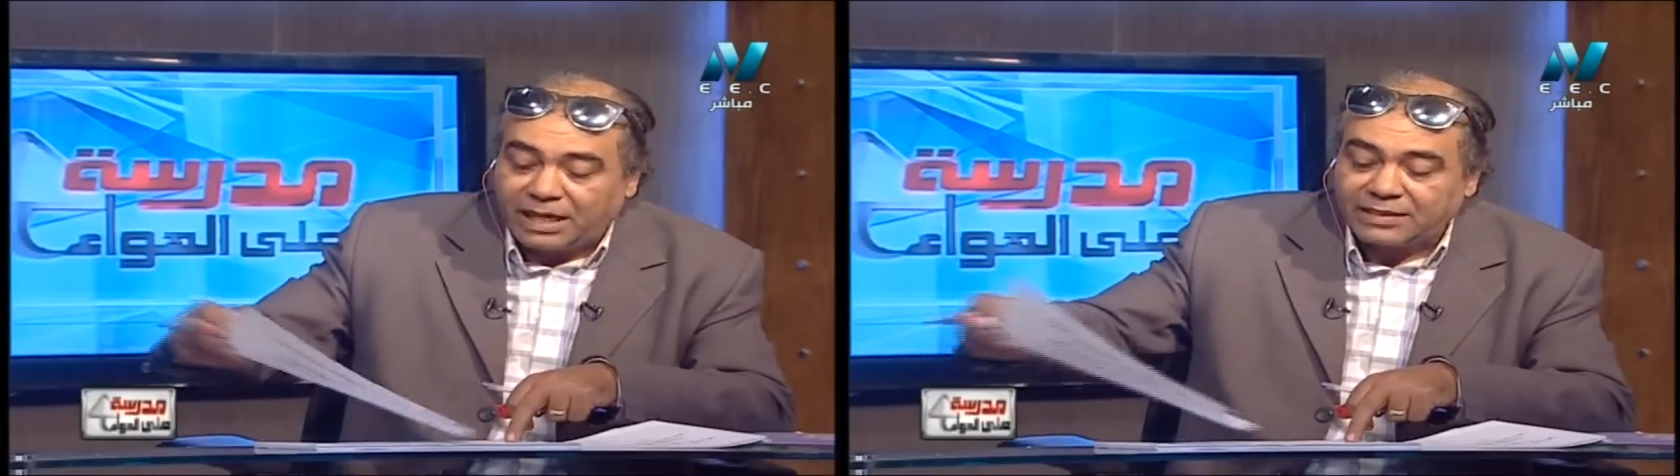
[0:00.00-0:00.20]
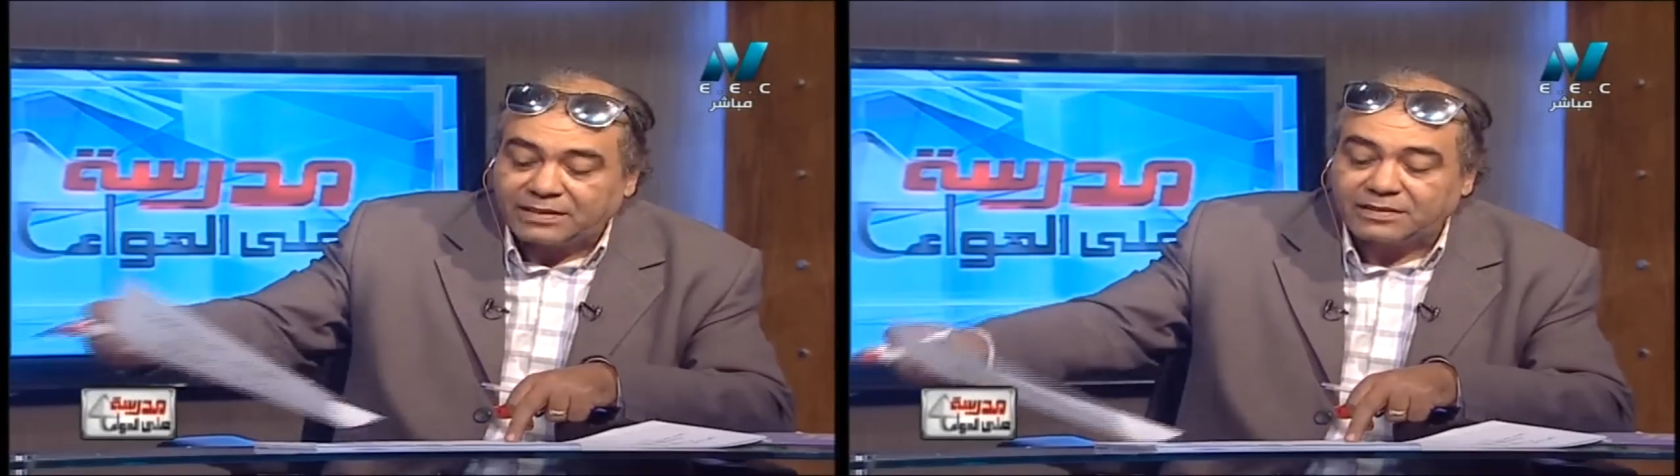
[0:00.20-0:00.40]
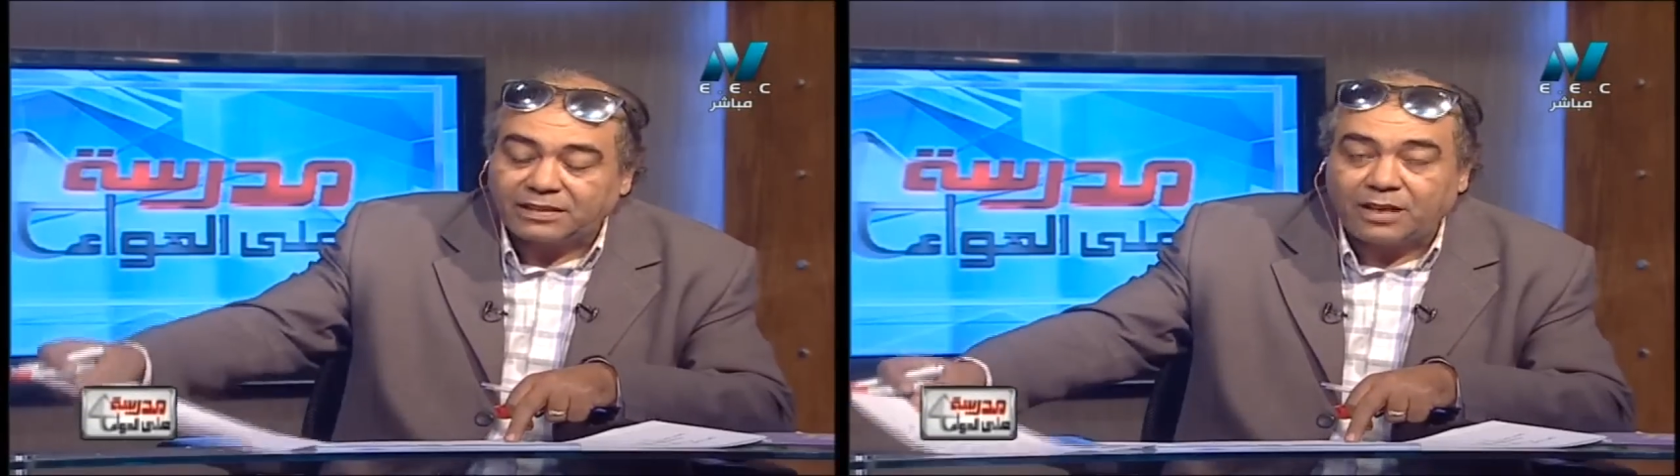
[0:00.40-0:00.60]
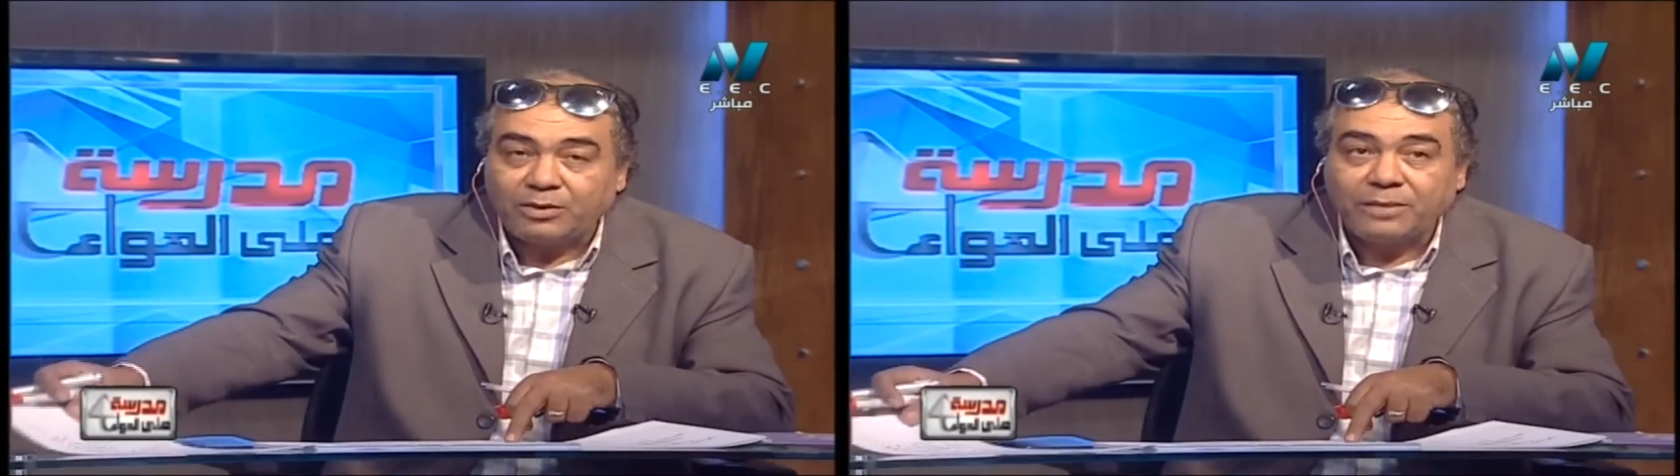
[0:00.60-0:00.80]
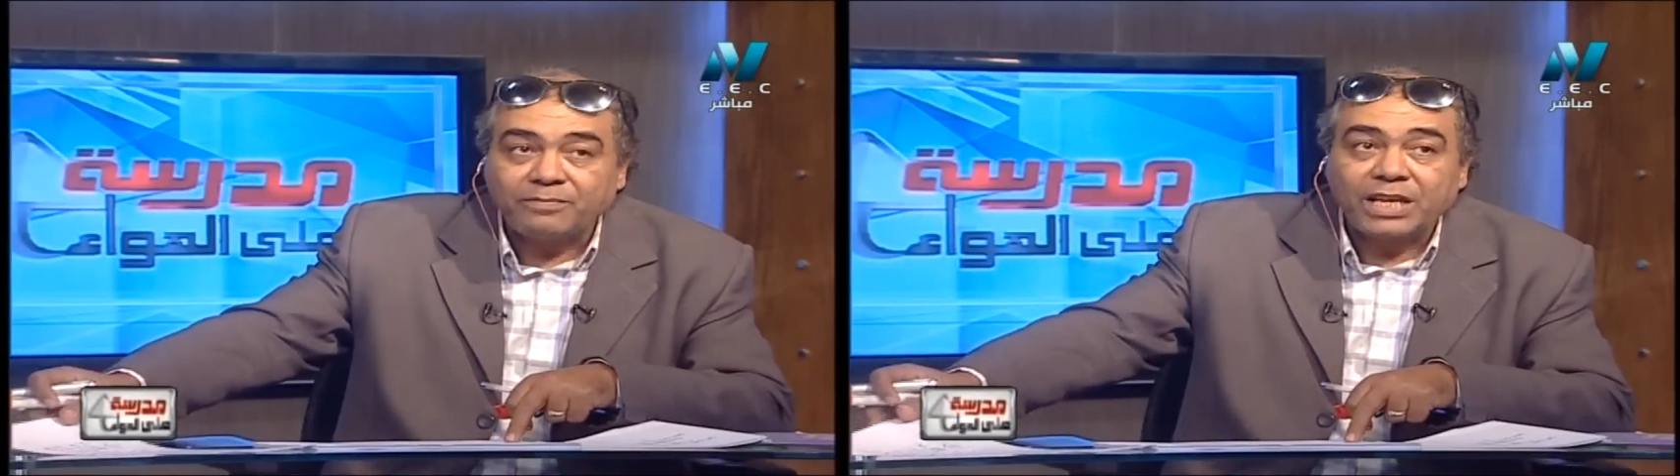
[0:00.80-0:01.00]
حاجات كتير
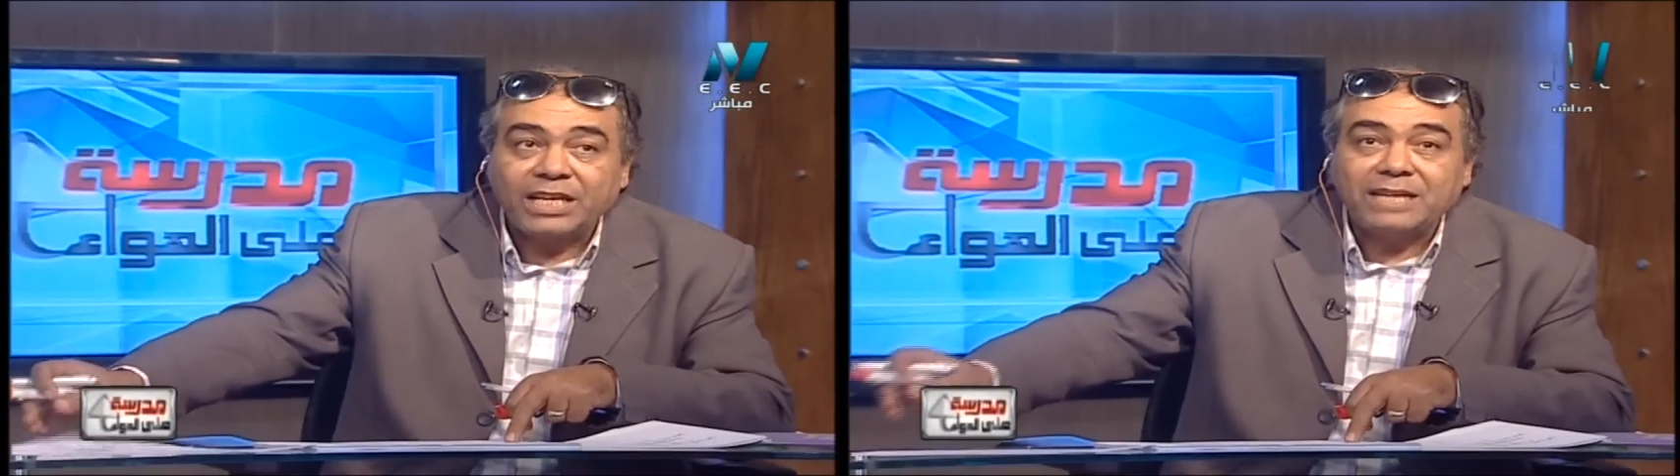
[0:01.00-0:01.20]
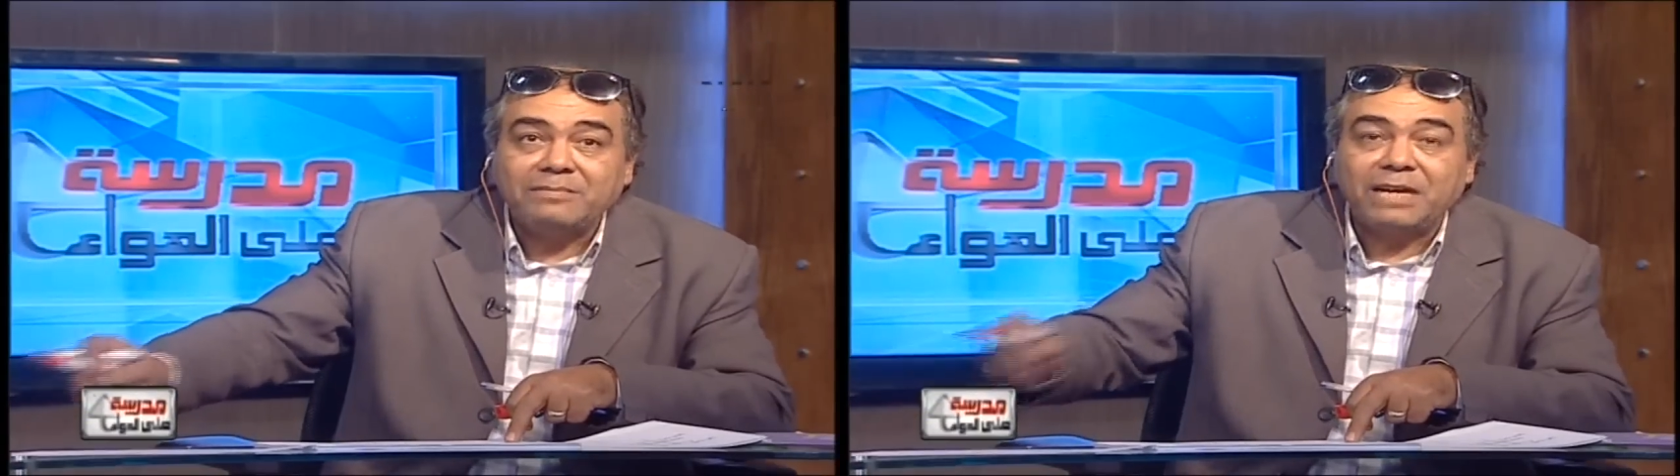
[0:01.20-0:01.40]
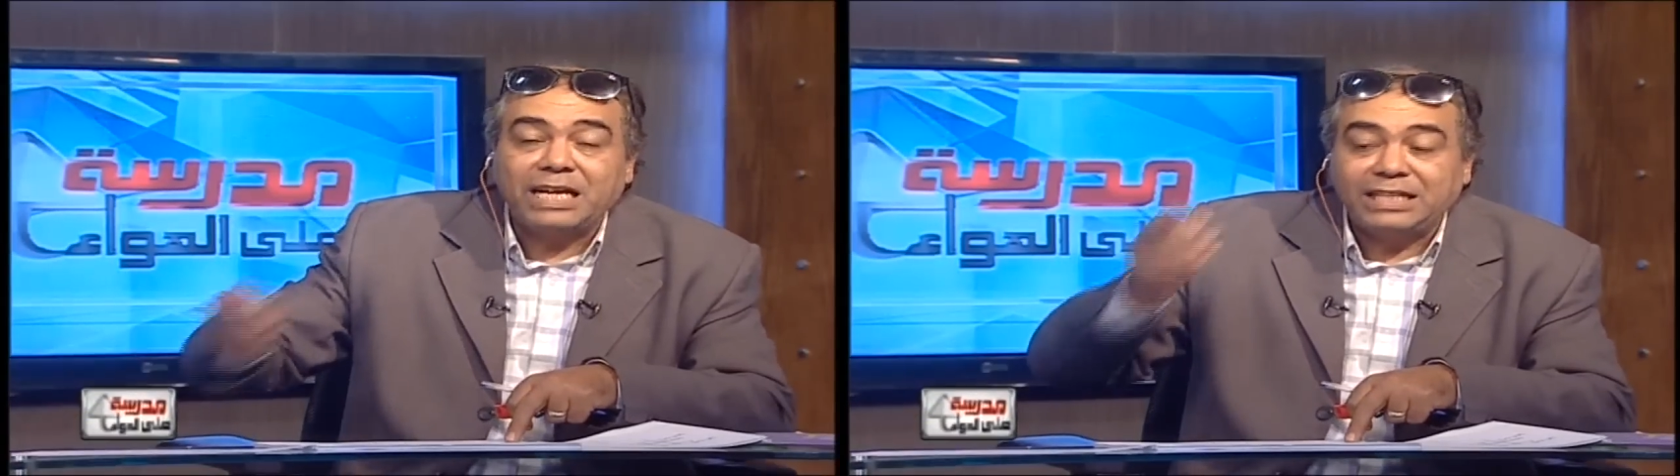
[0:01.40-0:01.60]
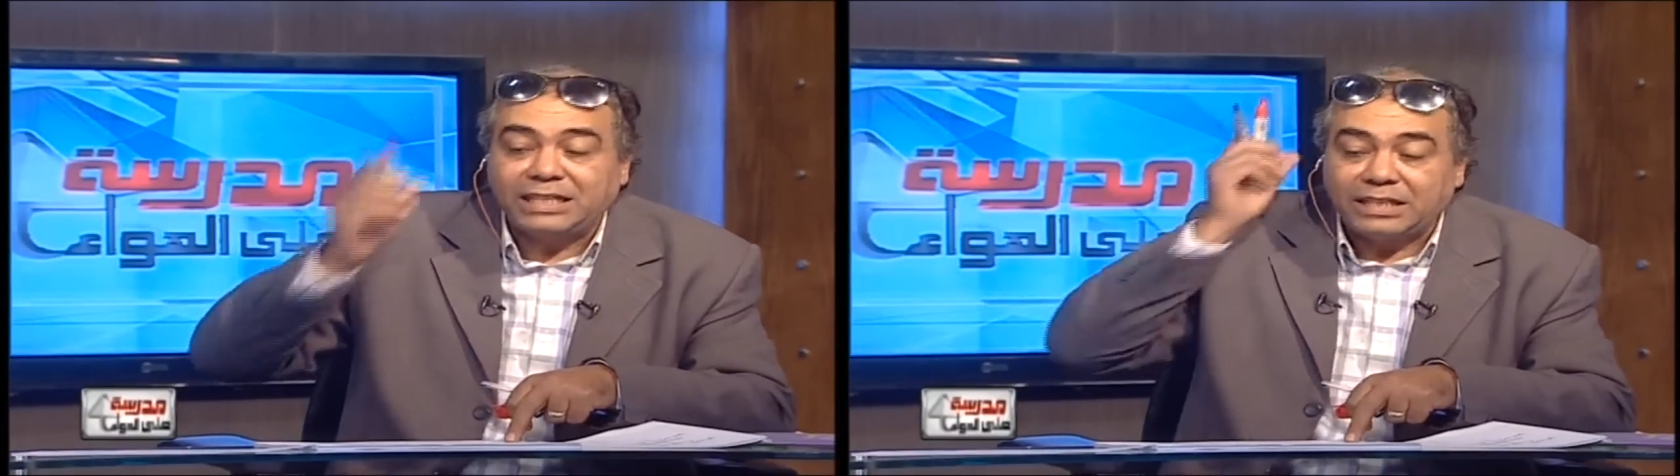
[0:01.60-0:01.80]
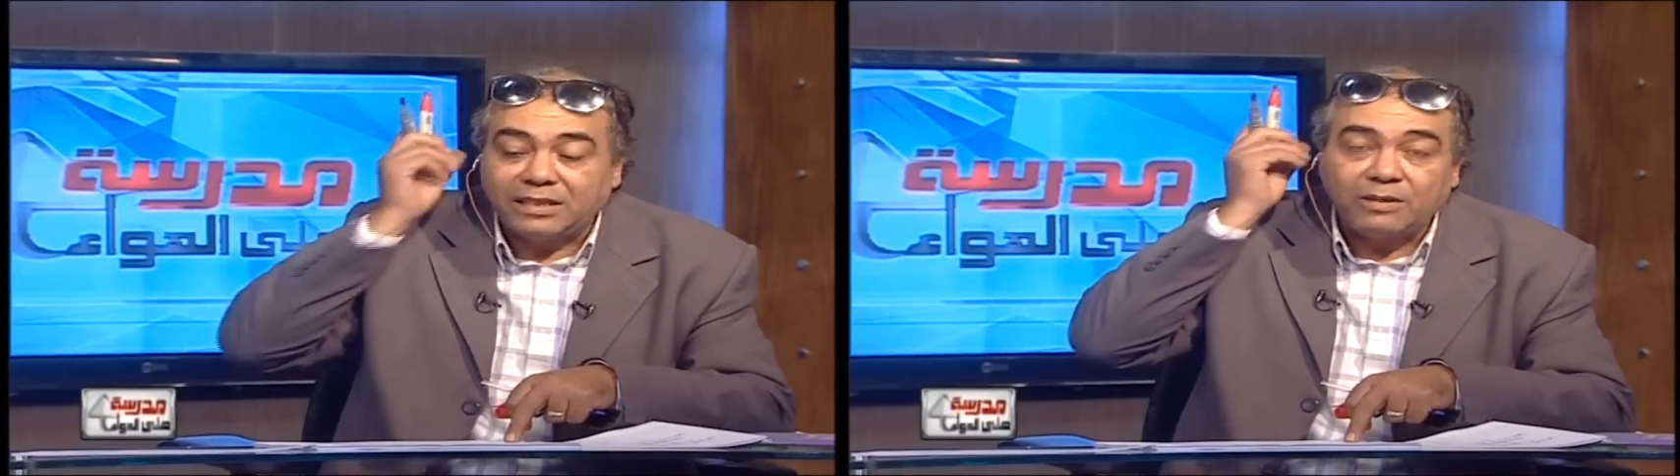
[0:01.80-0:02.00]
قوي اما
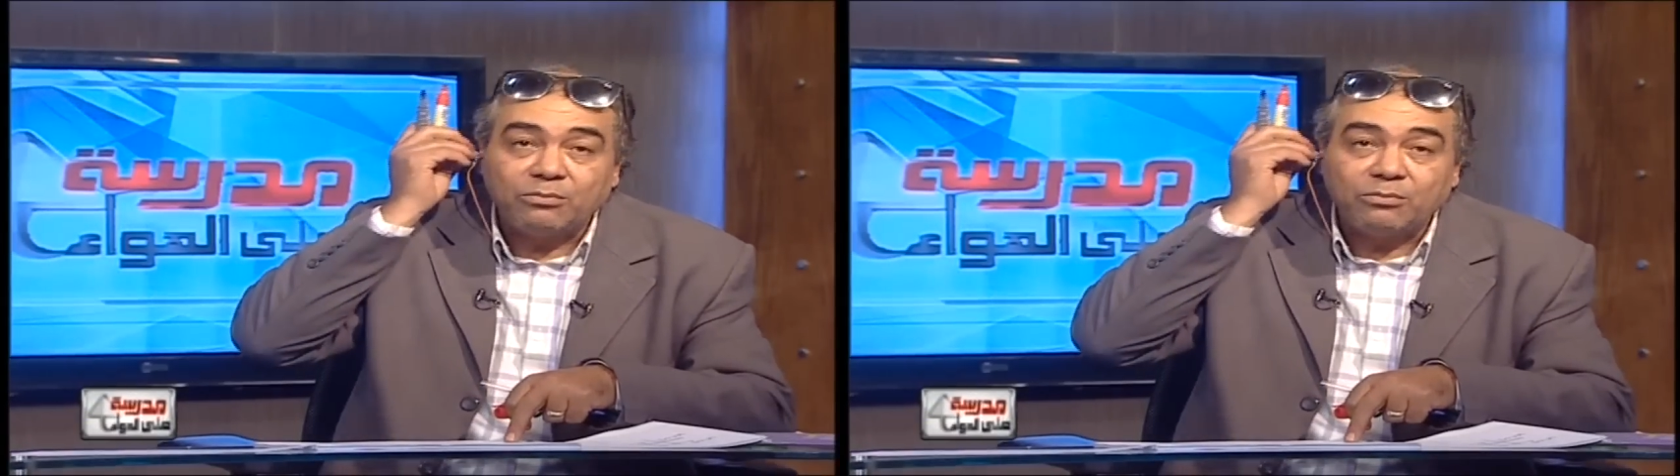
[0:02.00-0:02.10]
اني